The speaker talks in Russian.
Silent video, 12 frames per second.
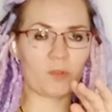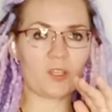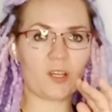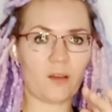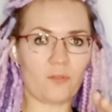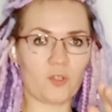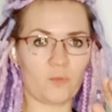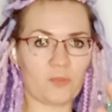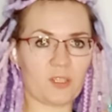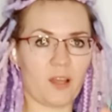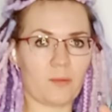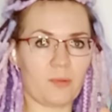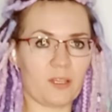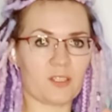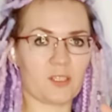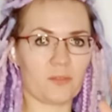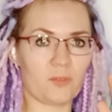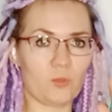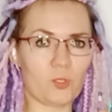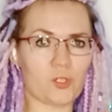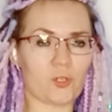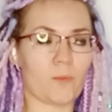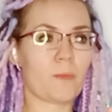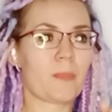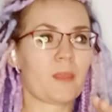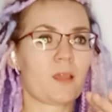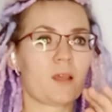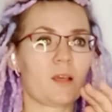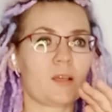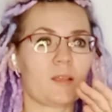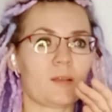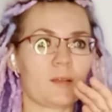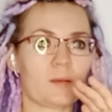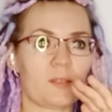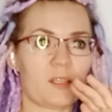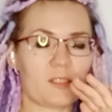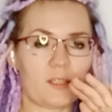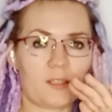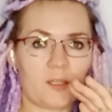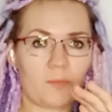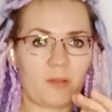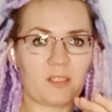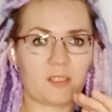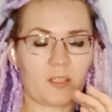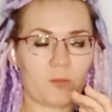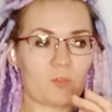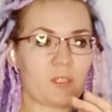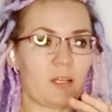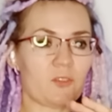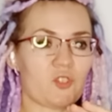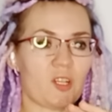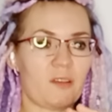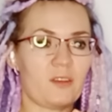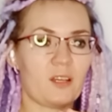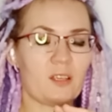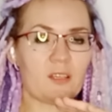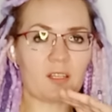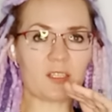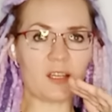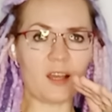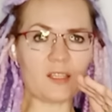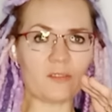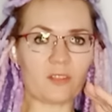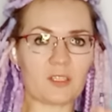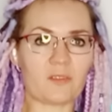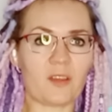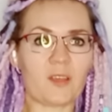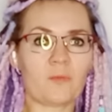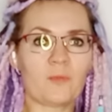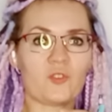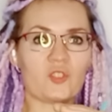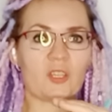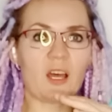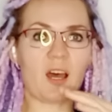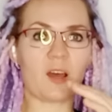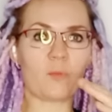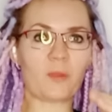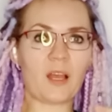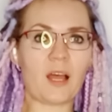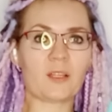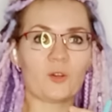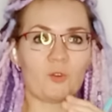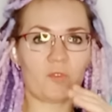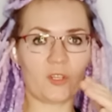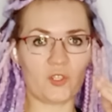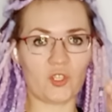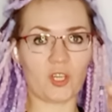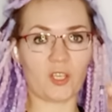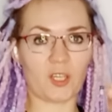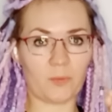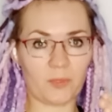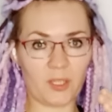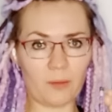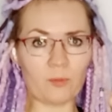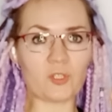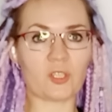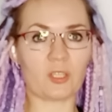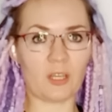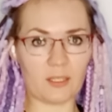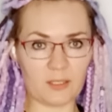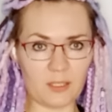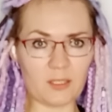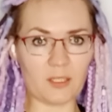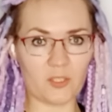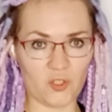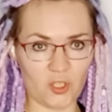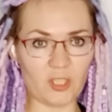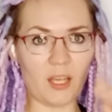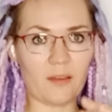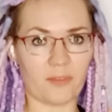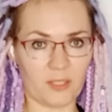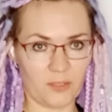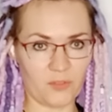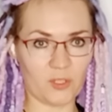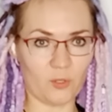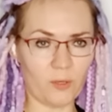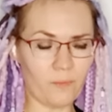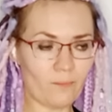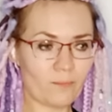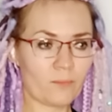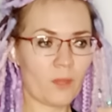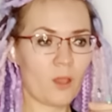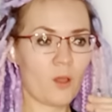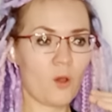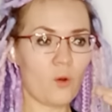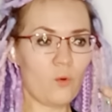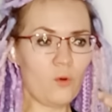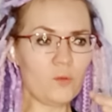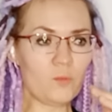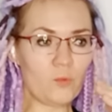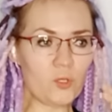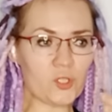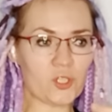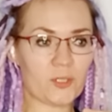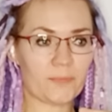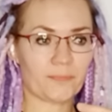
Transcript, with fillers: никого не пускать близко в душу, если ты не близко не узнал человека, не рассказывать о своих мечтах, планах, увлечениях, потому что нарцисс, считав это все, он может,